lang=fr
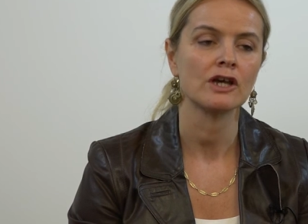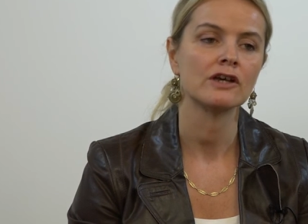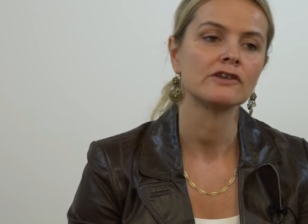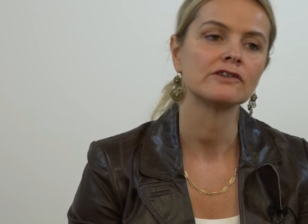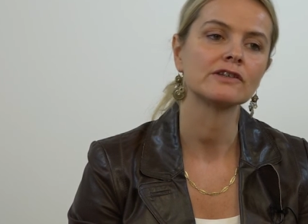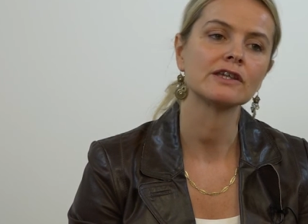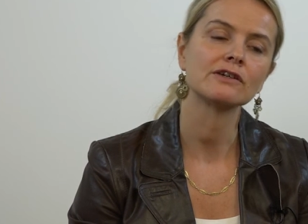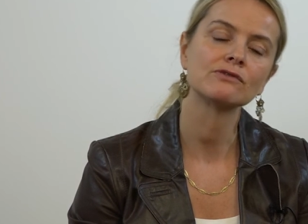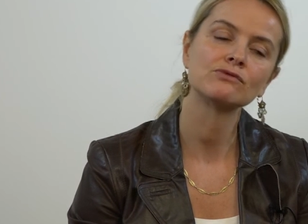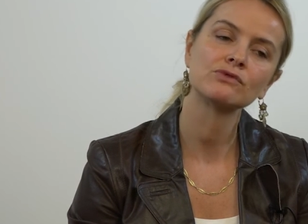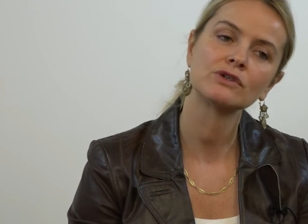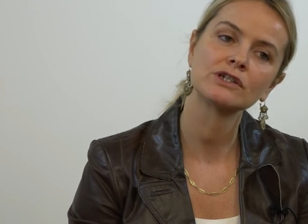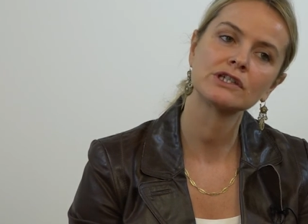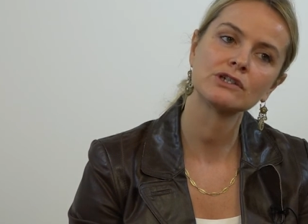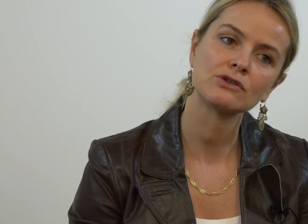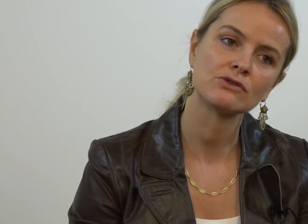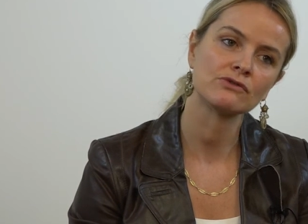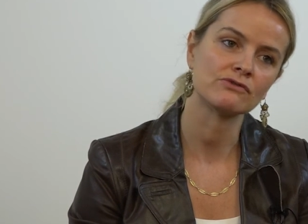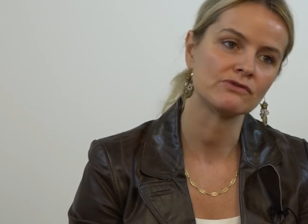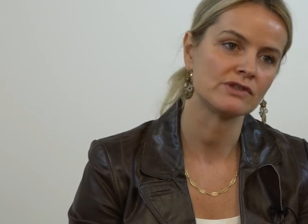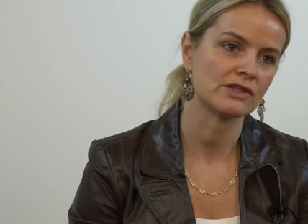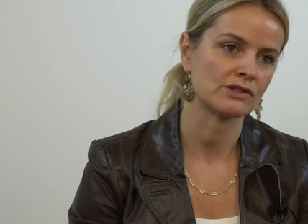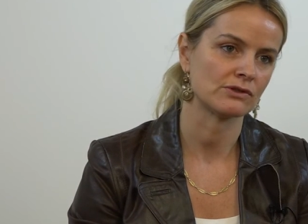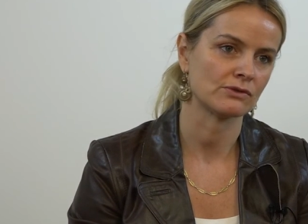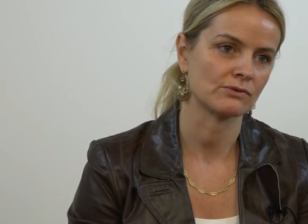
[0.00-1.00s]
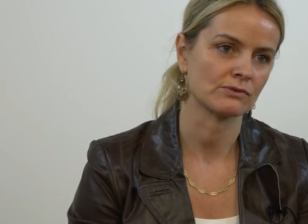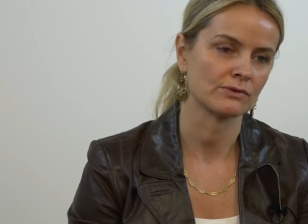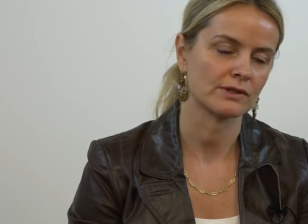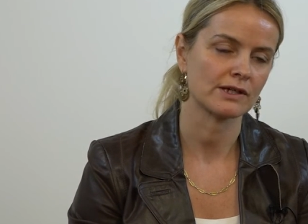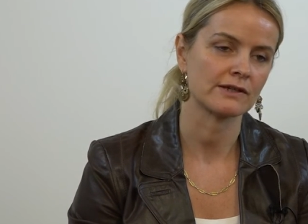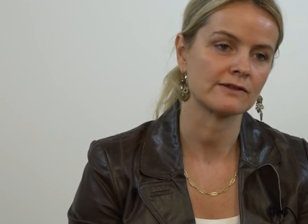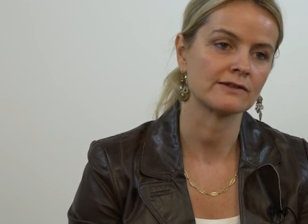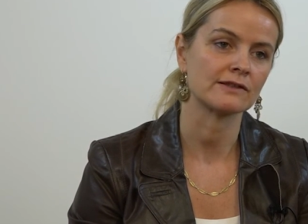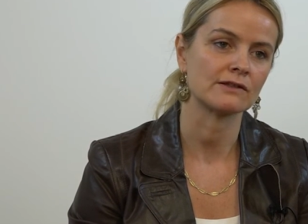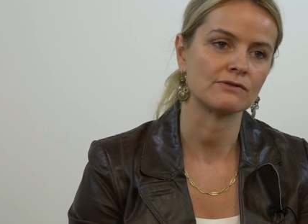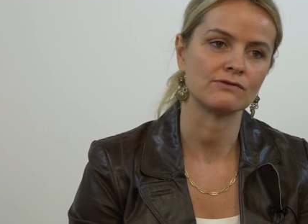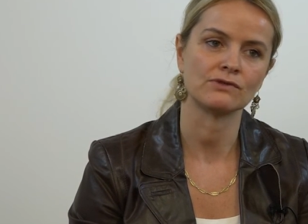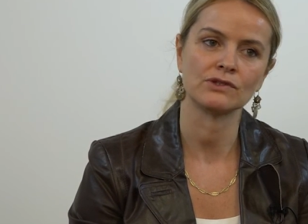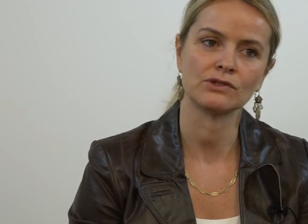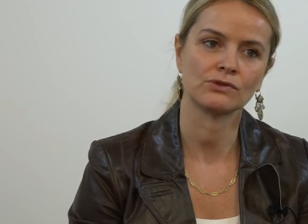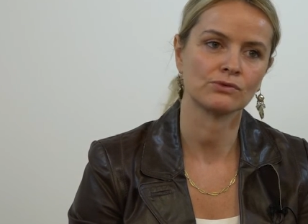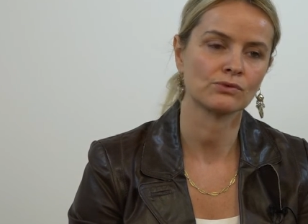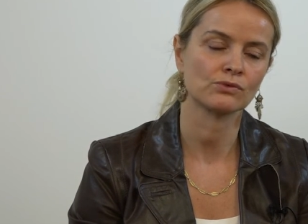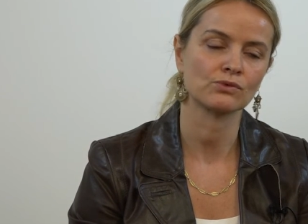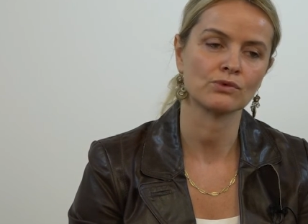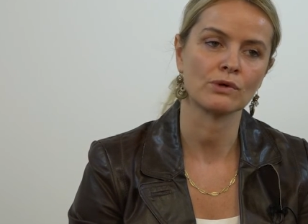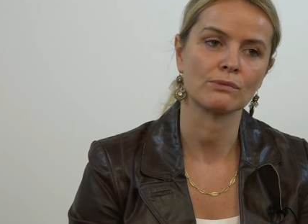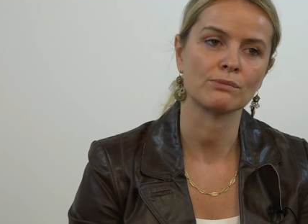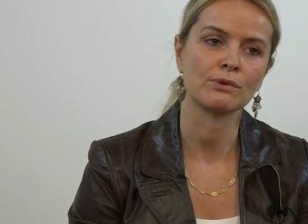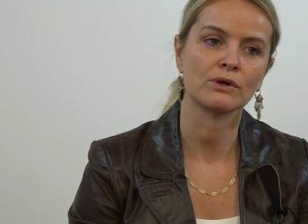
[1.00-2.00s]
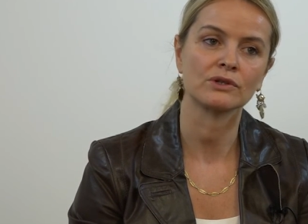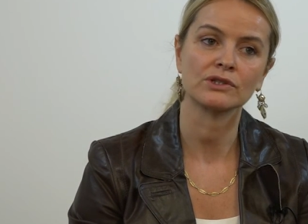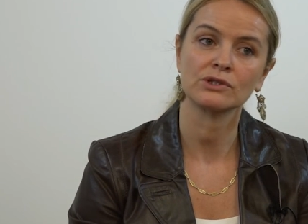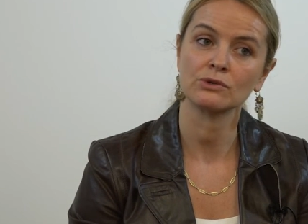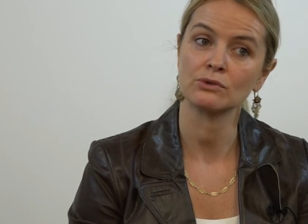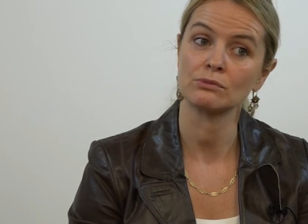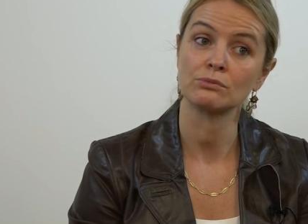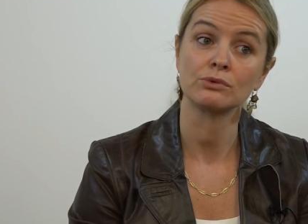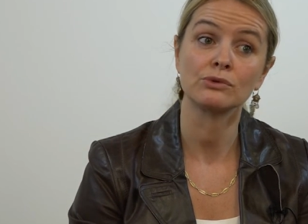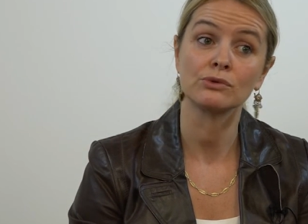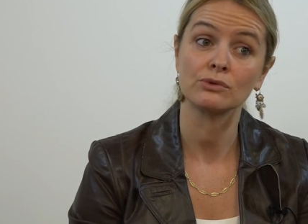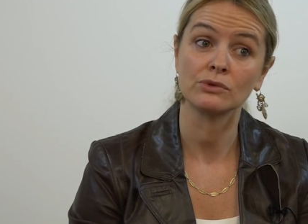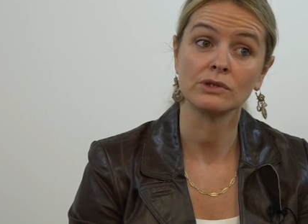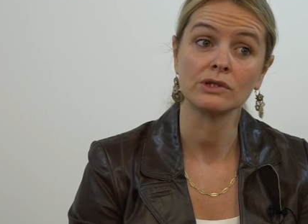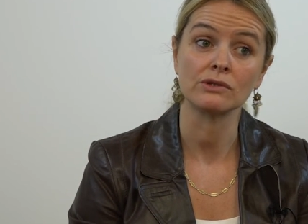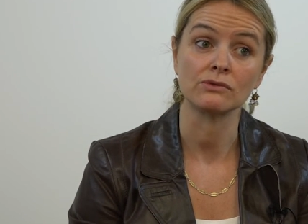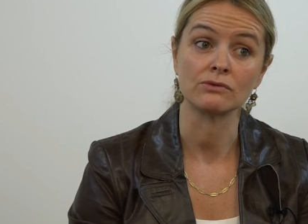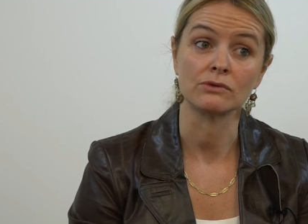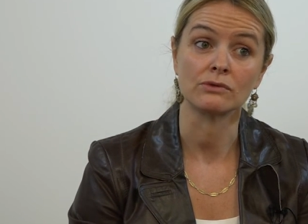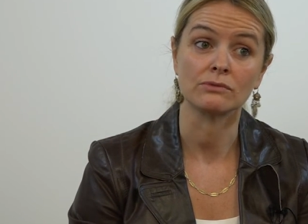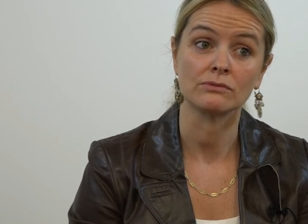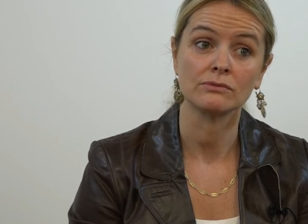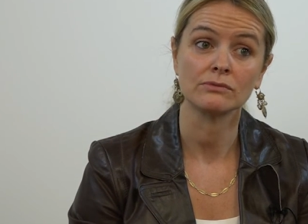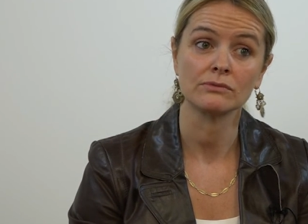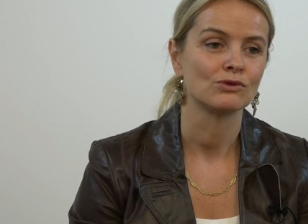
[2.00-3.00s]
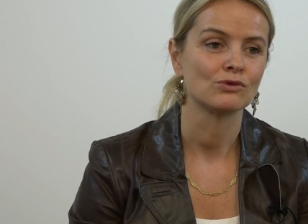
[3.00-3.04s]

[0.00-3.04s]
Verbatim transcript: c'est qu'il faut qu'il y ait une vision et que cette vision soit portée au plus haut niveau.